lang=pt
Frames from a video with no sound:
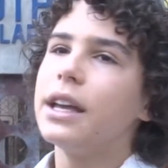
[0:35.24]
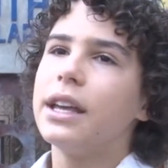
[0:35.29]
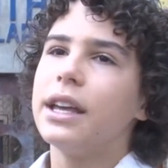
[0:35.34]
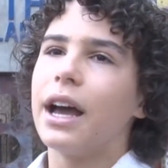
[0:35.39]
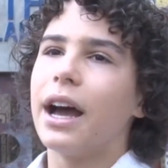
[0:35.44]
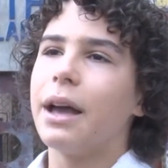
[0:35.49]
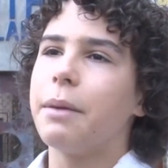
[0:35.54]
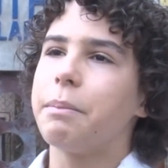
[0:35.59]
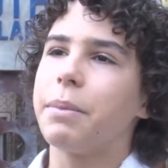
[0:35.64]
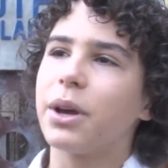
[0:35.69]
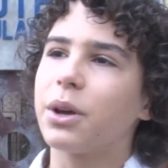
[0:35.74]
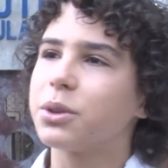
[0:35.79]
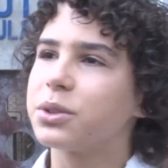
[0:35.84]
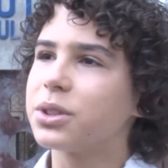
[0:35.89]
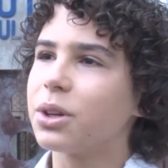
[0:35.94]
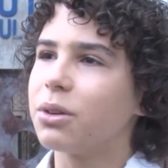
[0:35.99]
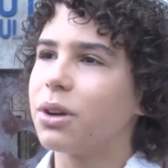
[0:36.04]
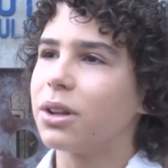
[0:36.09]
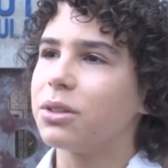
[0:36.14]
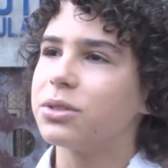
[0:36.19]
E a
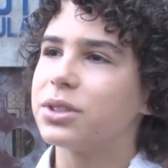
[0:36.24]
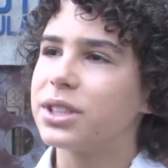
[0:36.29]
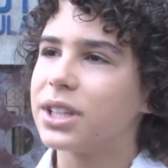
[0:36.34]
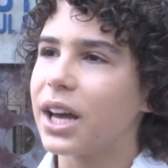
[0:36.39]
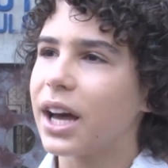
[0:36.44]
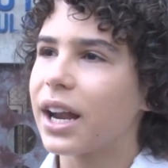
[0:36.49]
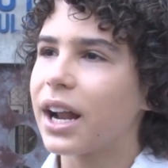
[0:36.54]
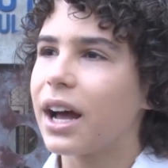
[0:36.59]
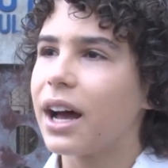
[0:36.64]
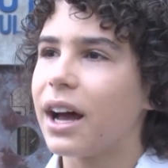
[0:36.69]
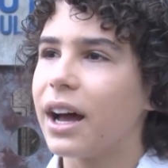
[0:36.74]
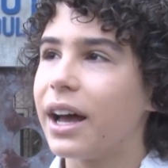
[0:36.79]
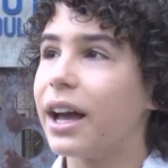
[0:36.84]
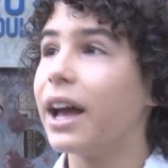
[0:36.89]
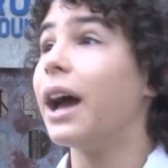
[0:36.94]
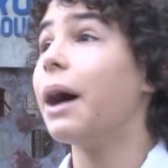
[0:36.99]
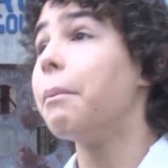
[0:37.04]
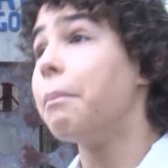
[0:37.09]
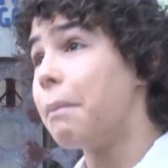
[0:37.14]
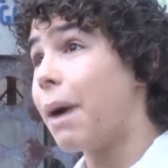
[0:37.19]
repercussão lá no Ceará
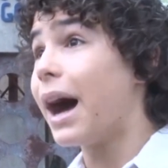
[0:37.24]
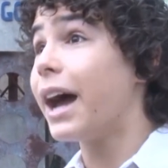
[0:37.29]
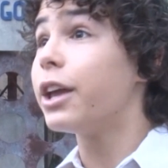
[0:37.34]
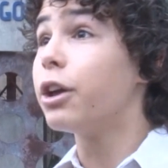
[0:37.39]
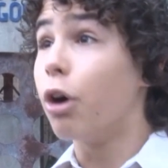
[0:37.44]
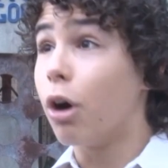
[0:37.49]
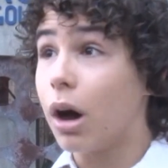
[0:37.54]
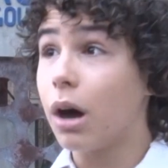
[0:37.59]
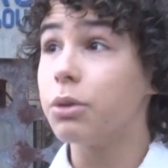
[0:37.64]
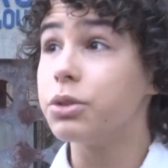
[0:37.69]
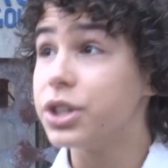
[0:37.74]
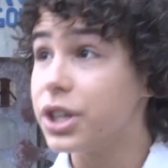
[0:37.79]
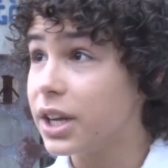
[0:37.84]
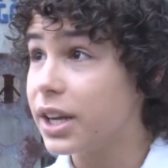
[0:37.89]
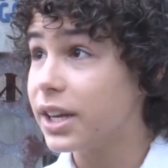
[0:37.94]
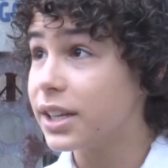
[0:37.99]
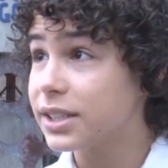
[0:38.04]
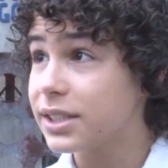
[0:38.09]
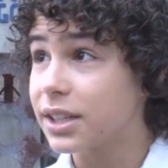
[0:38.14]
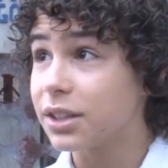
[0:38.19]
é a maior
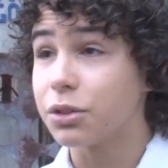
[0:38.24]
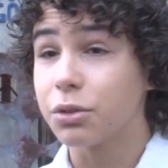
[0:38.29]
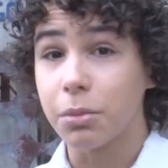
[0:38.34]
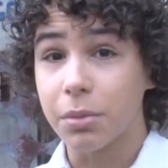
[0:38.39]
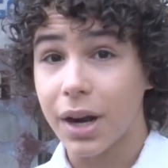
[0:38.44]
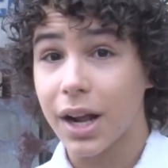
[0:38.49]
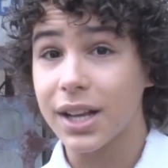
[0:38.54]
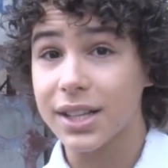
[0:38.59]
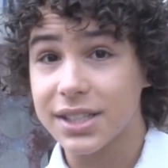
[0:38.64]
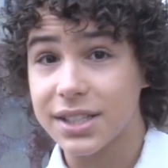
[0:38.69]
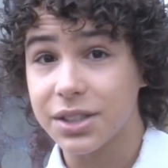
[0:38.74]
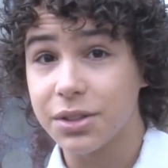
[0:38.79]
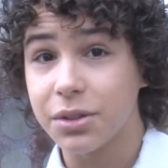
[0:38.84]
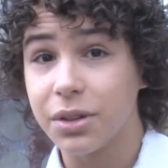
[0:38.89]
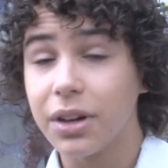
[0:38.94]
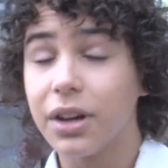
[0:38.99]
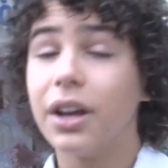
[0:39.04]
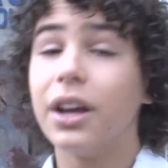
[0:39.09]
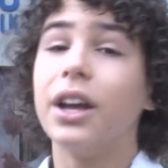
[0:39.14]
audiência do Brasil.